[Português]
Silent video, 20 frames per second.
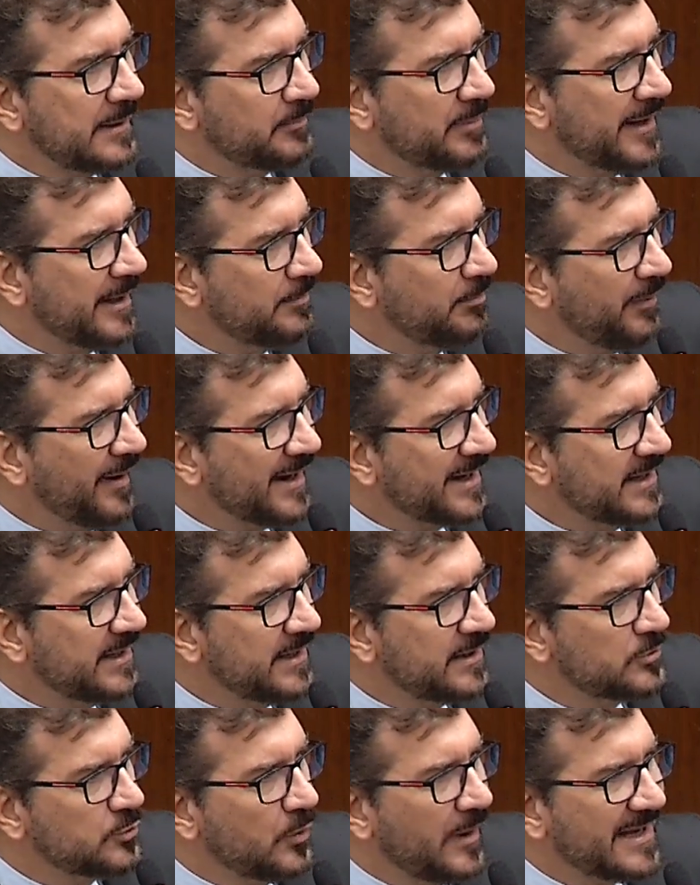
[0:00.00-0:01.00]

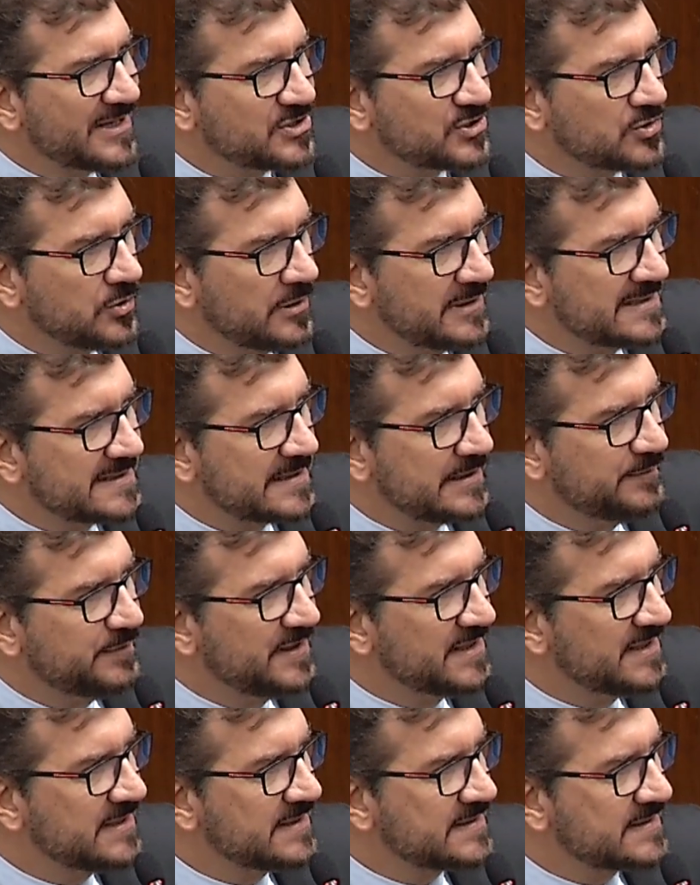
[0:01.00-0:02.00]
preparando ações
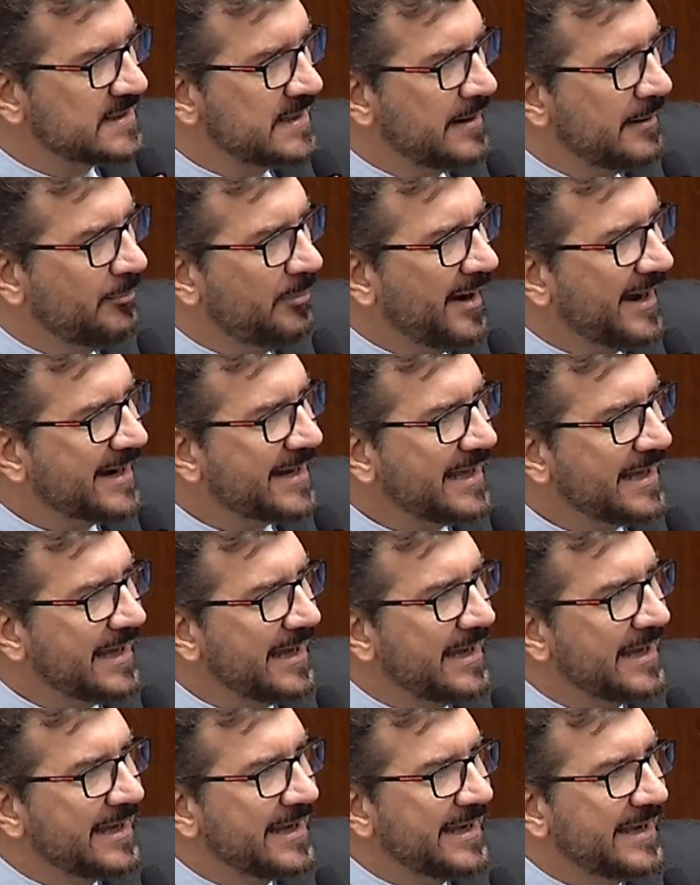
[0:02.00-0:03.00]
civis
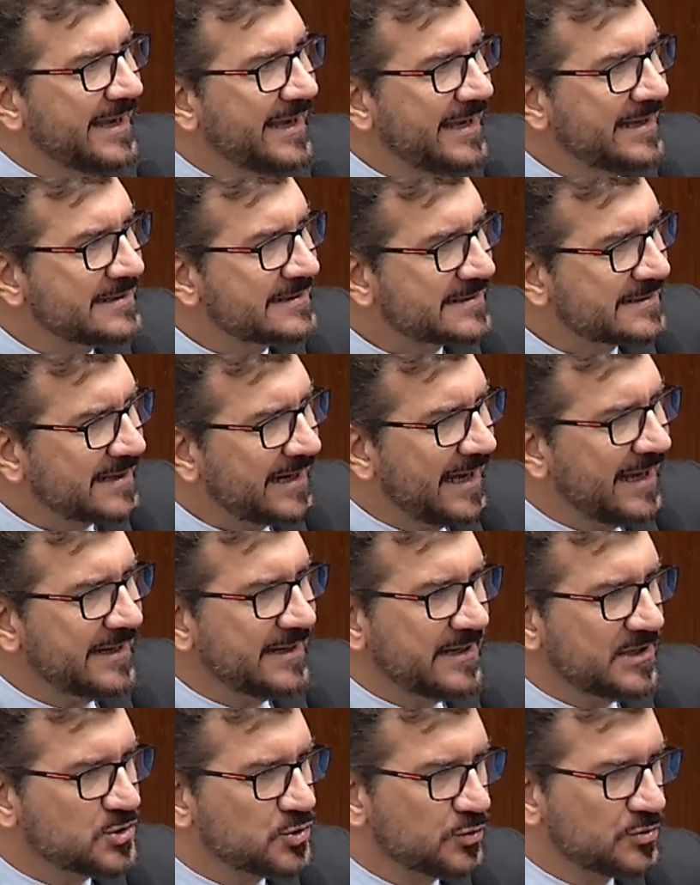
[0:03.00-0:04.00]
para entrar
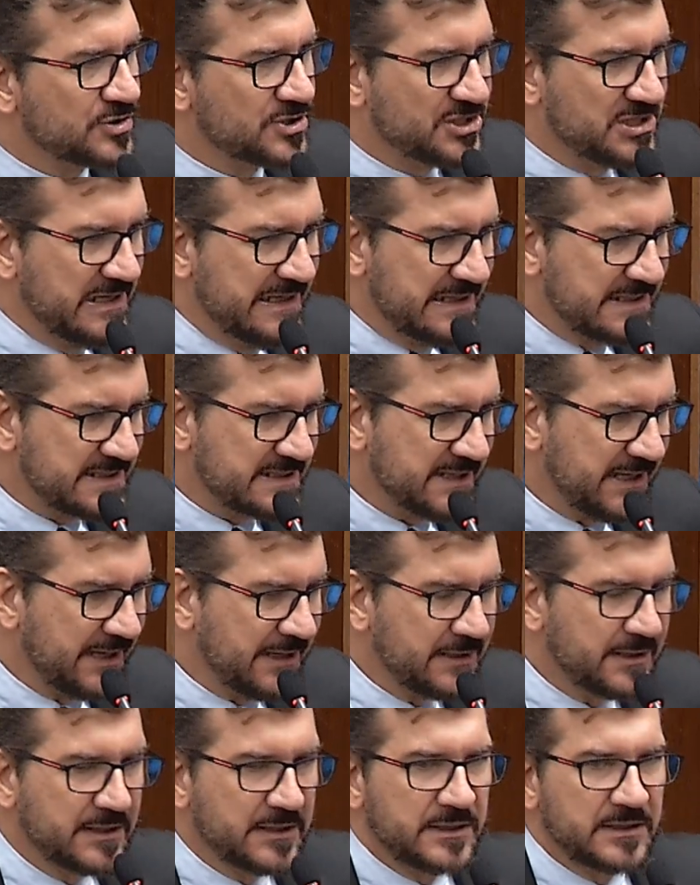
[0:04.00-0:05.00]
na
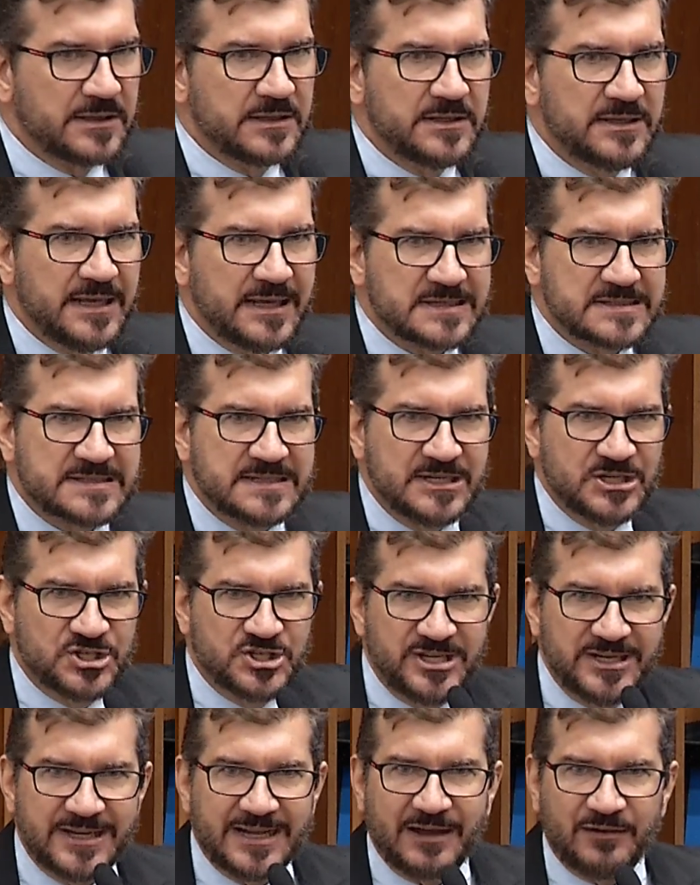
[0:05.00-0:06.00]
justiça e
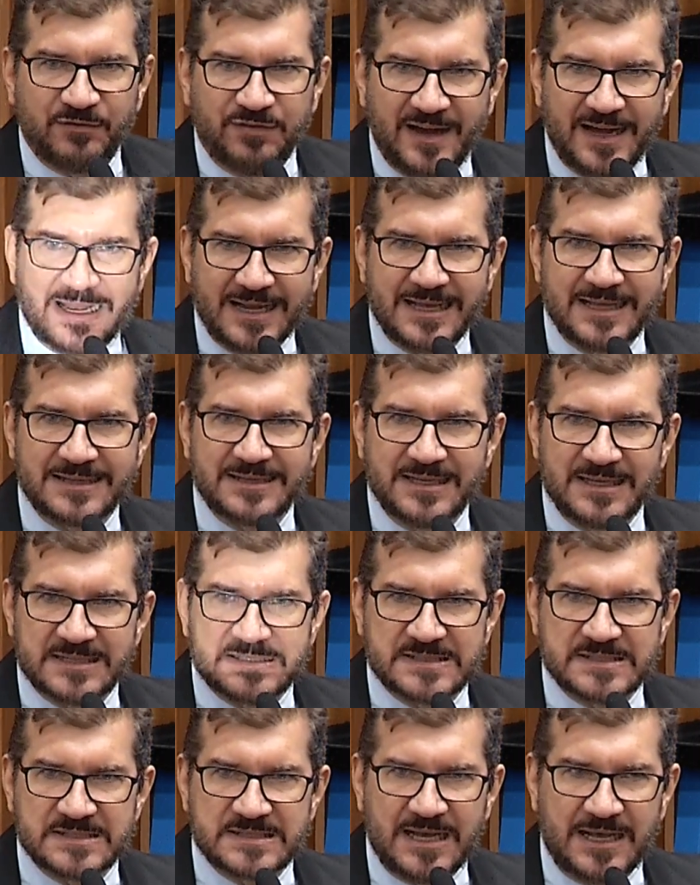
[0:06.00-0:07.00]
exigir a vaga
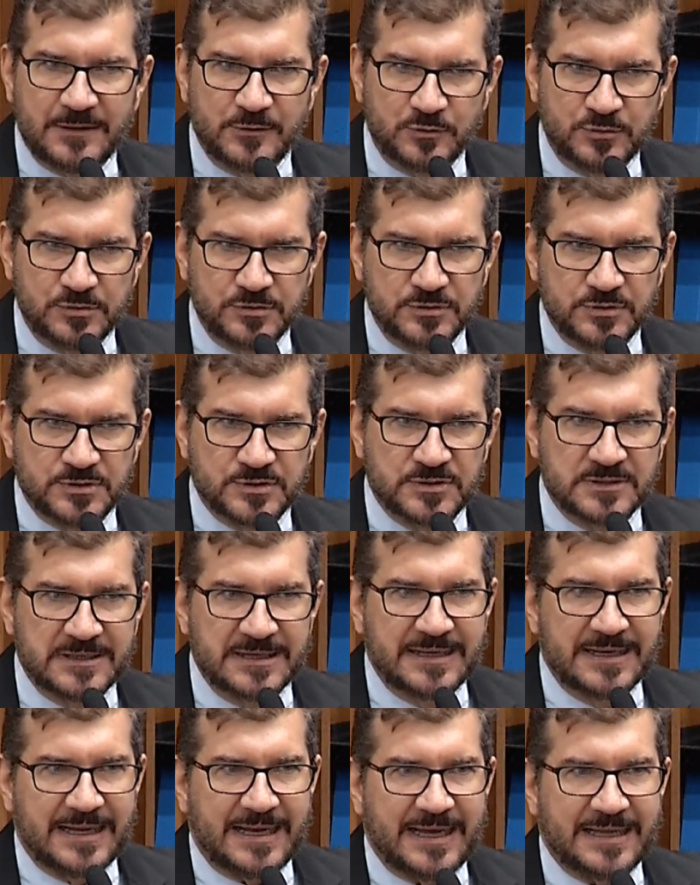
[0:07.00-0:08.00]
desses alunos
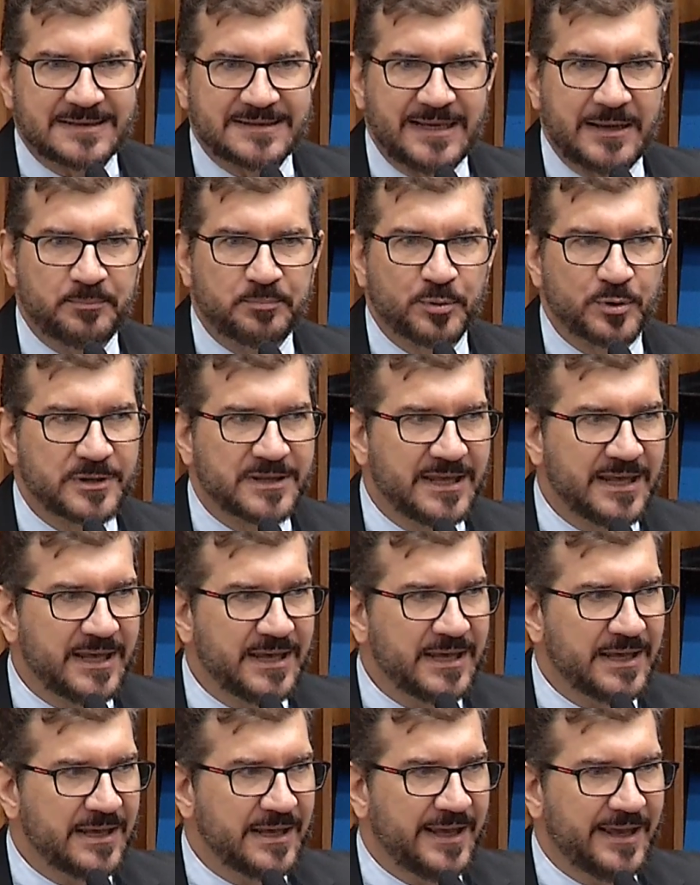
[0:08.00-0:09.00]
até
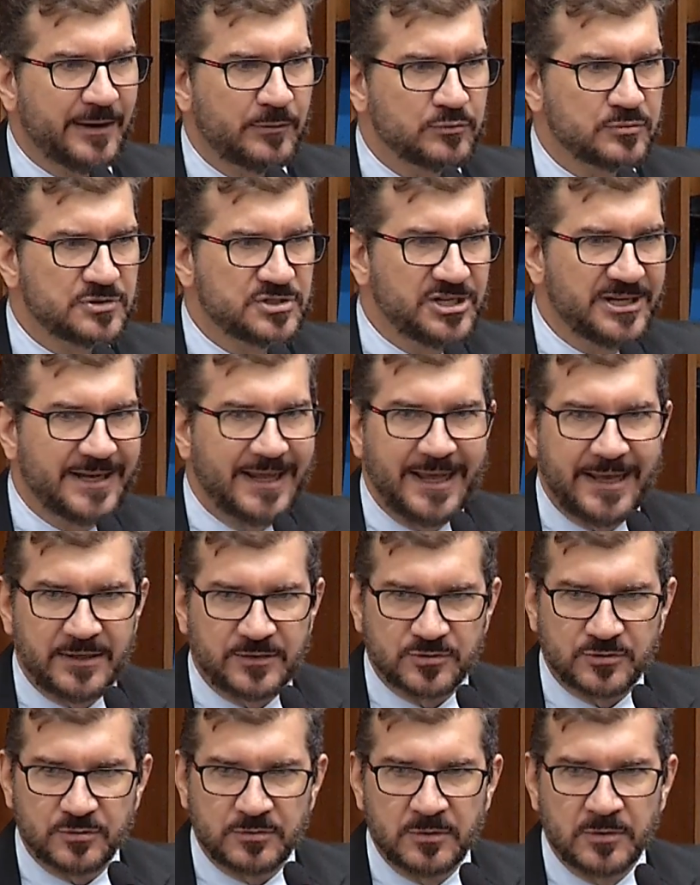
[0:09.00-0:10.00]
porque é um
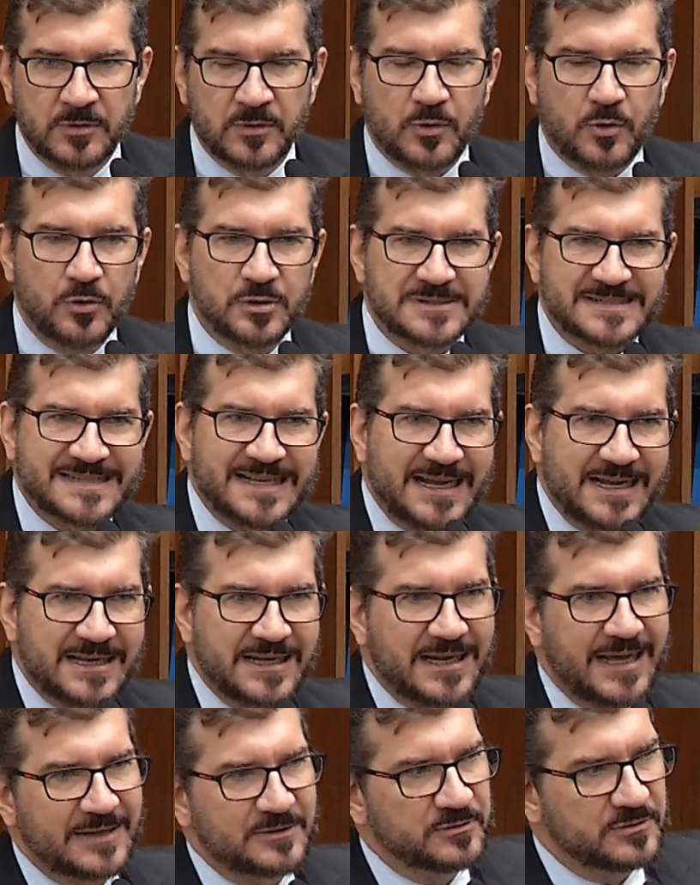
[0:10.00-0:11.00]
direito
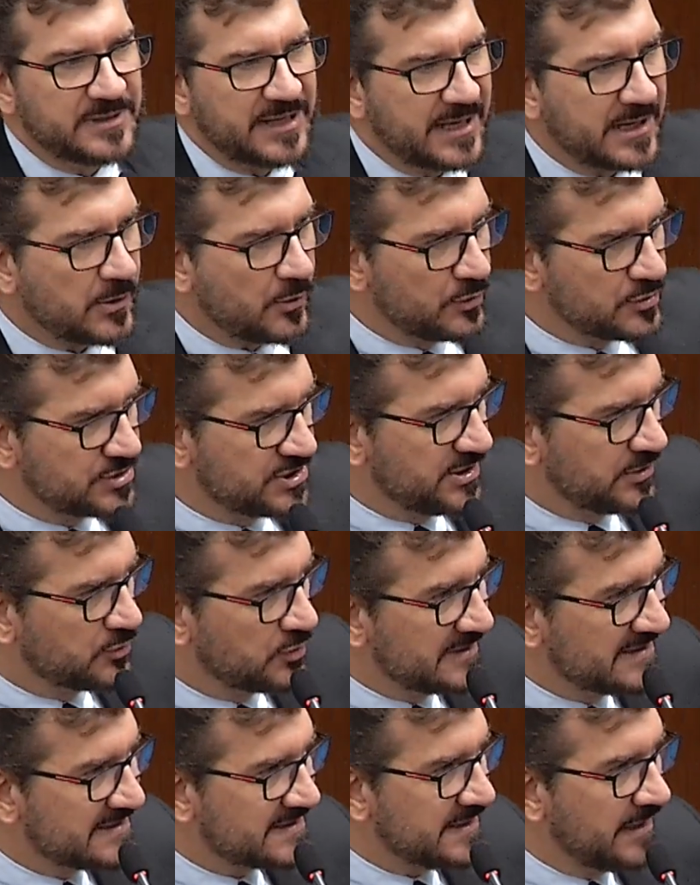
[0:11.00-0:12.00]
consagrado na
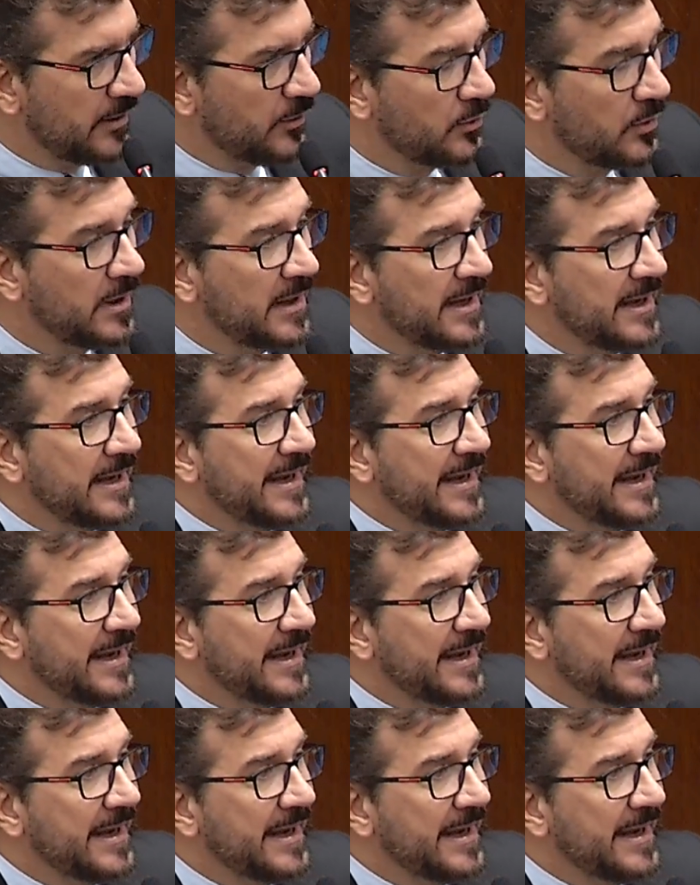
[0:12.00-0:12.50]
Constituição.